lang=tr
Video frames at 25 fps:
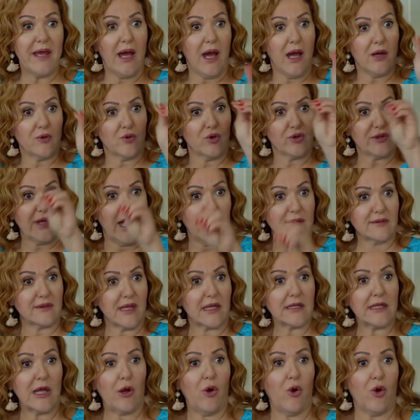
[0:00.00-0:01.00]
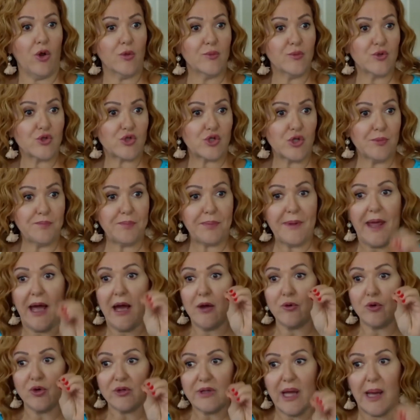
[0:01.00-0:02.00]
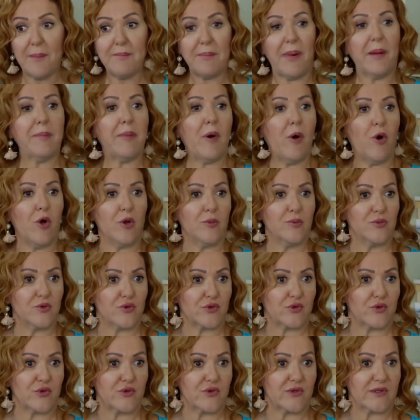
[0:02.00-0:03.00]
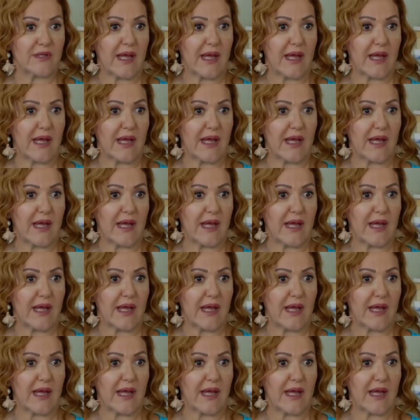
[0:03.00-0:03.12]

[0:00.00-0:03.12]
Piyangodan dede olmuşsun, piyangodan baba olmuşsun